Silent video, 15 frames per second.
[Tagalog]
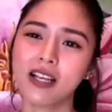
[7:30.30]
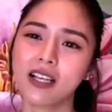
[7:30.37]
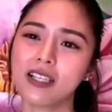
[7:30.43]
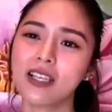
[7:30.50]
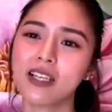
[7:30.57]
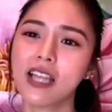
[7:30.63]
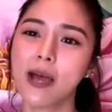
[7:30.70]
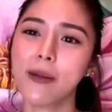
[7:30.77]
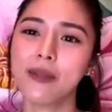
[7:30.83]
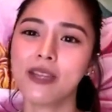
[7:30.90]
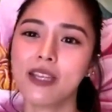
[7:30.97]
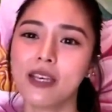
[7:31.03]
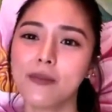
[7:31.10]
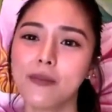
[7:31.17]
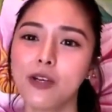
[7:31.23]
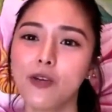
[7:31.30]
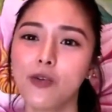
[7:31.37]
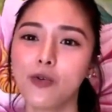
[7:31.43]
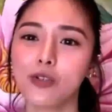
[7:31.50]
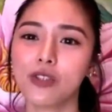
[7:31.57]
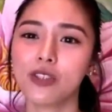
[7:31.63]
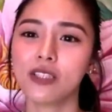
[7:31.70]
kasi ang dami na rin
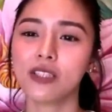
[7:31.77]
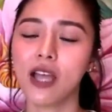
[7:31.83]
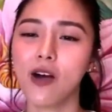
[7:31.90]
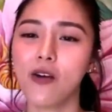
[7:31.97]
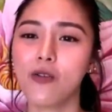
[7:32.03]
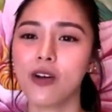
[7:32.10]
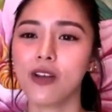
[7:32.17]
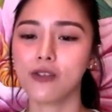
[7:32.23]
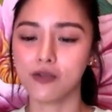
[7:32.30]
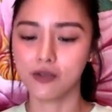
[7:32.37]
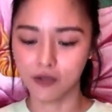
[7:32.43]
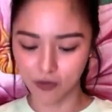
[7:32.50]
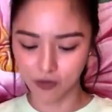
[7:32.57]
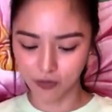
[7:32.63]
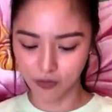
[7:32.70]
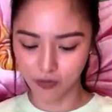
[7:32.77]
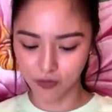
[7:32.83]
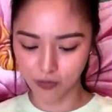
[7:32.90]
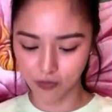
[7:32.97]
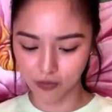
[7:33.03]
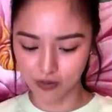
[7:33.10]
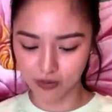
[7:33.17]
malungkot na tao ngayon. So,
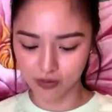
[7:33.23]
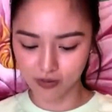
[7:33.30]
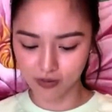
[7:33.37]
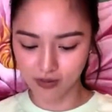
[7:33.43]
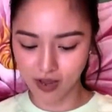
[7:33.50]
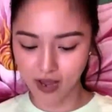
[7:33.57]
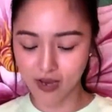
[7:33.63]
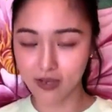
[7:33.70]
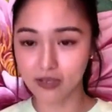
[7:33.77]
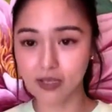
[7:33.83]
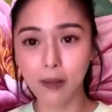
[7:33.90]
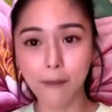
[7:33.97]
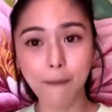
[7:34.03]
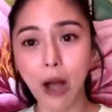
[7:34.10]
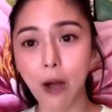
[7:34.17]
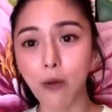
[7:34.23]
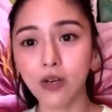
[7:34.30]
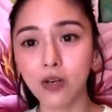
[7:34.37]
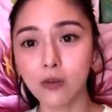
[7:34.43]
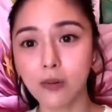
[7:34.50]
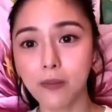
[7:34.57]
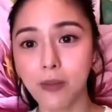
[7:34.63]
dahil sa
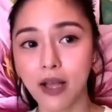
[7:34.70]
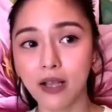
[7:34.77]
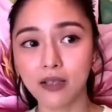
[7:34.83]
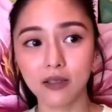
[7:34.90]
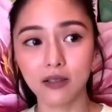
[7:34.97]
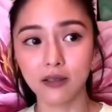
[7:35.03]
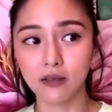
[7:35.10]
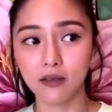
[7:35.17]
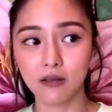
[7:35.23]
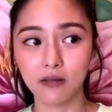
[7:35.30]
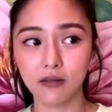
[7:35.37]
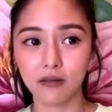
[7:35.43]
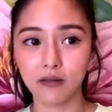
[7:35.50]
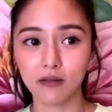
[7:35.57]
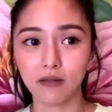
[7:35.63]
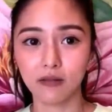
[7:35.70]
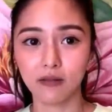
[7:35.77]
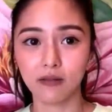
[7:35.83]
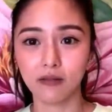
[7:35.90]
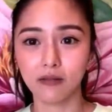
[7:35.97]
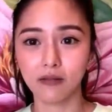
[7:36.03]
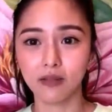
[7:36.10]
bawal lumabas,
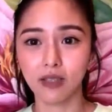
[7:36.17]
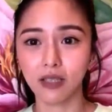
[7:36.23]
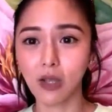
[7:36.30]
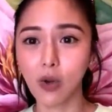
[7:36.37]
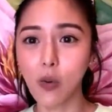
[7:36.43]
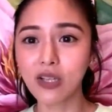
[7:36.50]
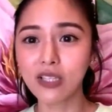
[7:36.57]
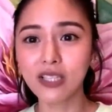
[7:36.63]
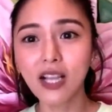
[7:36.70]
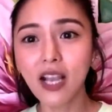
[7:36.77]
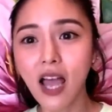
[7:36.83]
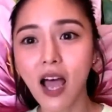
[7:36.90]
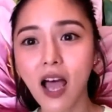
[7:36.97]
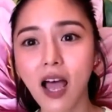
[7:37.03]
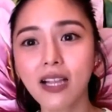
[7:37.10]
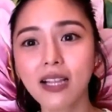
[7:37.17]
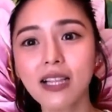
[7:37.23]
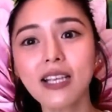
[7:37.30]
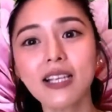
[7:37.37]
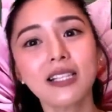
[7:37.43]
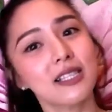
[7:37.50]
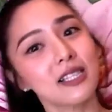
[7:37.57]
natawa sila. At
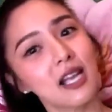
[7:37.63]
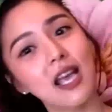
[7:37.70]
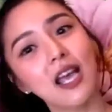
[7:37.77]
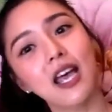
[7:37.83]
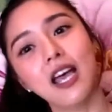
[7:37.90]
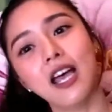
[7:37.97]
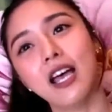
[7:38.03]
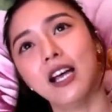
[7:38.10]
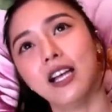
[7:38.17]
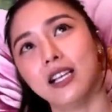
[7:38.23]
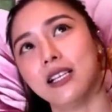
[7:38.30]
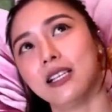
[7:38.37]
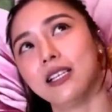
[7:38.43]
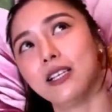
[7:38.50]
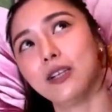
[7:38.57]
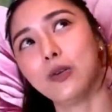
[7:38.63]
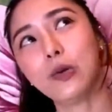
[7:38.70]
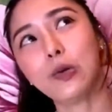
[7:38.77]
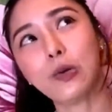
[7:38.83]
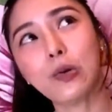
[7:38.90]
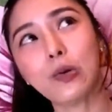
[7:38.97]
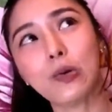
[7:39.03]
least,
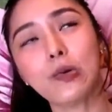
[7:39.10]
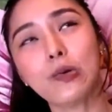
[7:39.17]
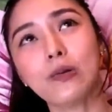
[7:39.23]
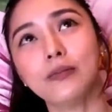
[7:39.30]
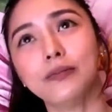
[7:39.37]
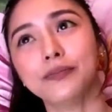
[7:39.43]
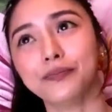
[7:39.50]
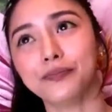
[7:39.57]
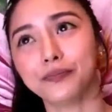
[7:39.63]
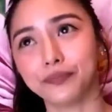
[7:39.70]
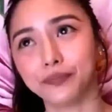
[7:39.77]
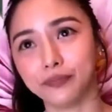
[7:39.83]
siguro kung